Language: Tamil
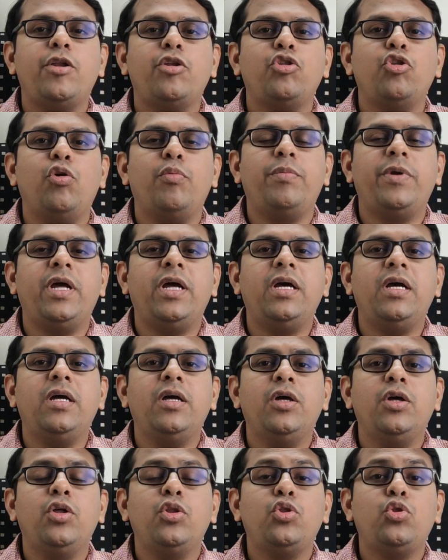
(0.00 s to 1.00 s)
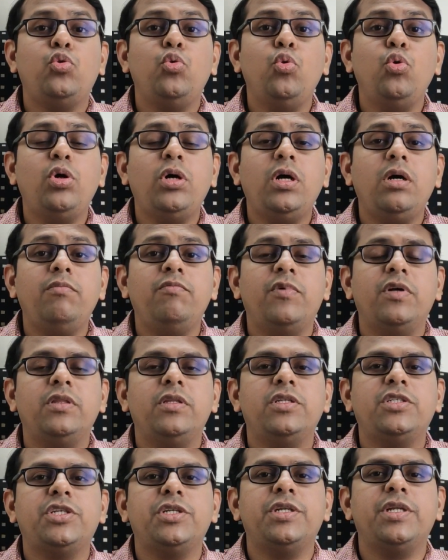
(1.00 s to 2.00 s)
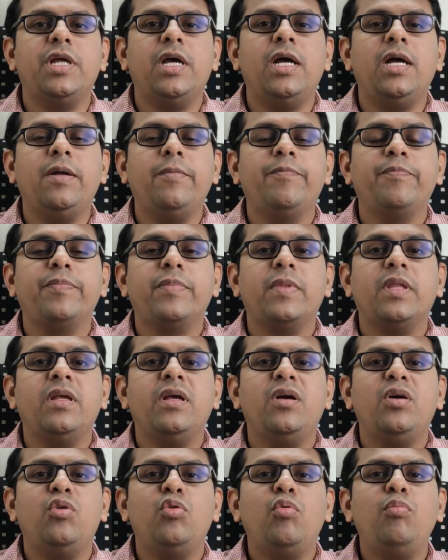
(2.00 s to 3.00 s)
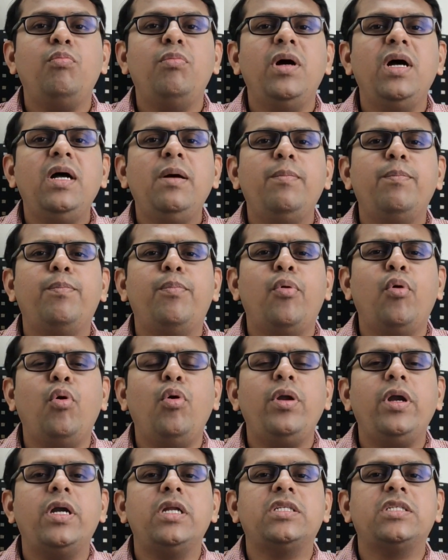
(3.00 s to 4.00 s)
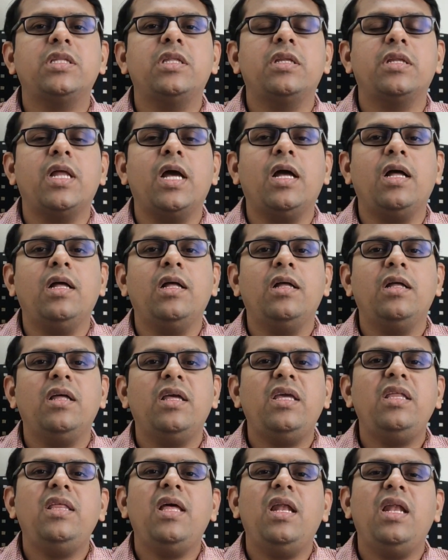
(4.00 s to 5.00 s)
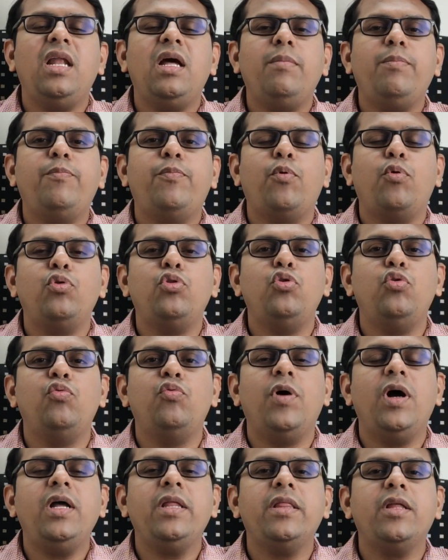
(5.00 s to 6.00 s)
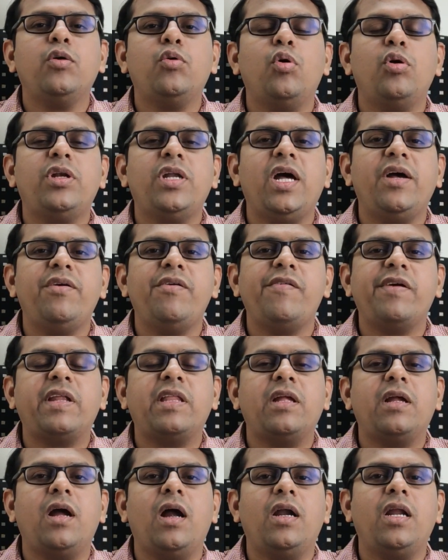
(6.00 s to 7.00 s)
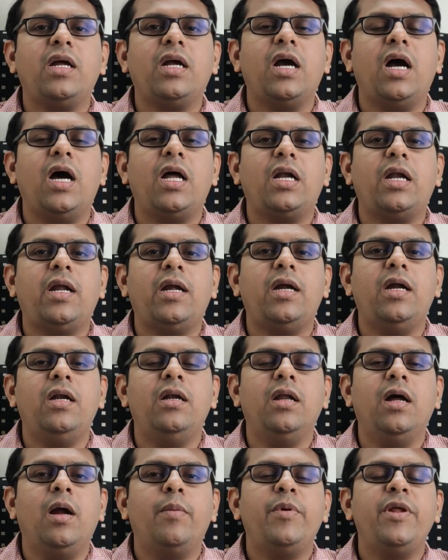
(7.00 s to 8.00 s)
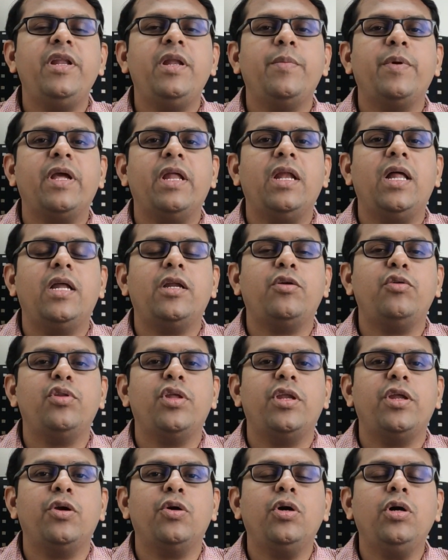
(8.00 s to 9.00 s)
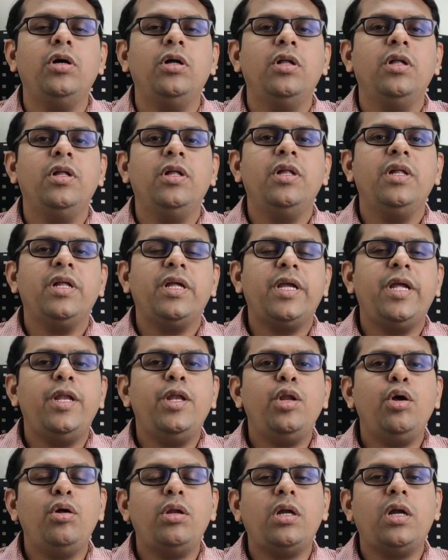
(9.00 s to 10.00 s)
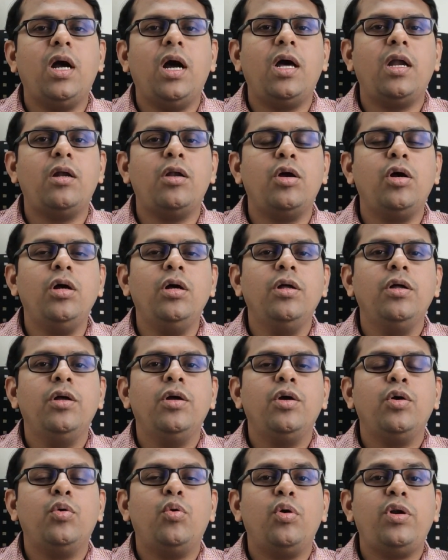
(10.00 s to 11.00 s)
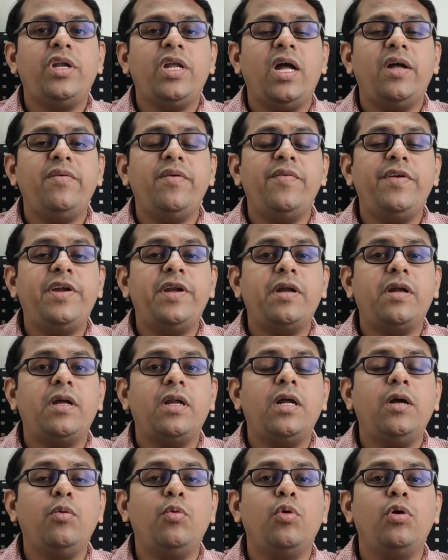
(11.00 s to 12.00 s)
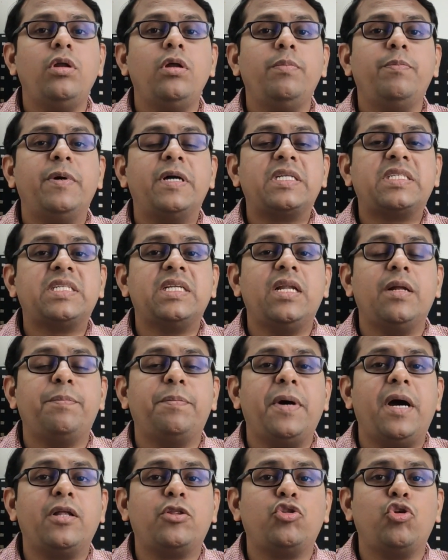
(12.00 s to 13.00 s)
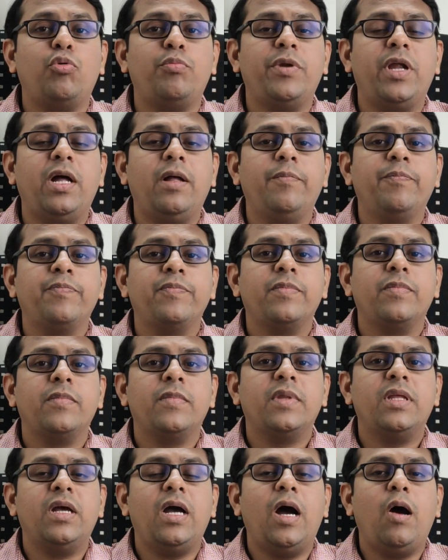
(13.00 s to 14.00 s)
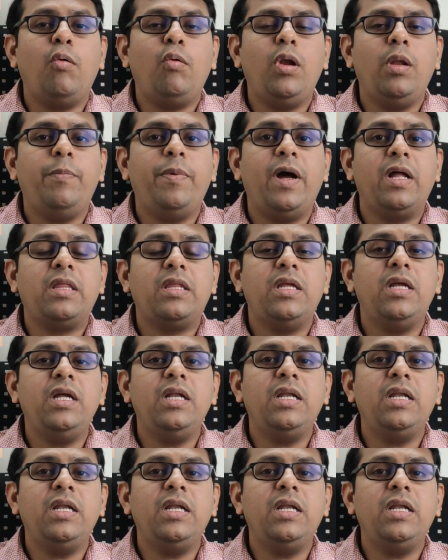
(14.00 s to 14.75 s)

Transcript: இருந்தோம்னா தூக்கம் வந்துச்சுன்னா ரொம்ப போர் அடிச்சதுன்னா இதெல்லாம் பொதுவா இந்த கொட்டாவி வர்றதுக்கான காரணங்கள் அப்படின்னு நம்ம எல்லாருக்கும் தெரியும் இன்னொரு காரணம் கொட்டாவி விட்டுருக்கிற ஒரு பர்சனை பார்த்தோம்னா அவங்கள பார்த்து